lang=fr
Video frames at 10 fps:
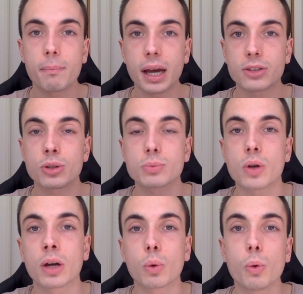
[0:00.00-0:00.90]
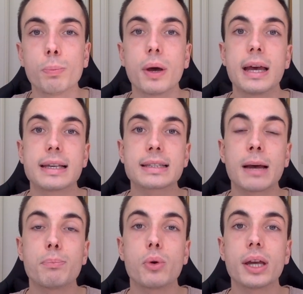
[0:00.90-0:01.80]
Par exemple, sur un groupe,
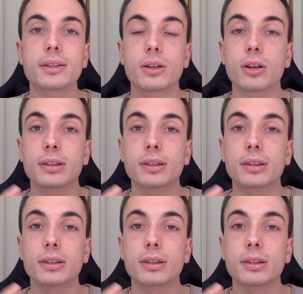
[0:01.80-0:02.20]
ça peut être euh,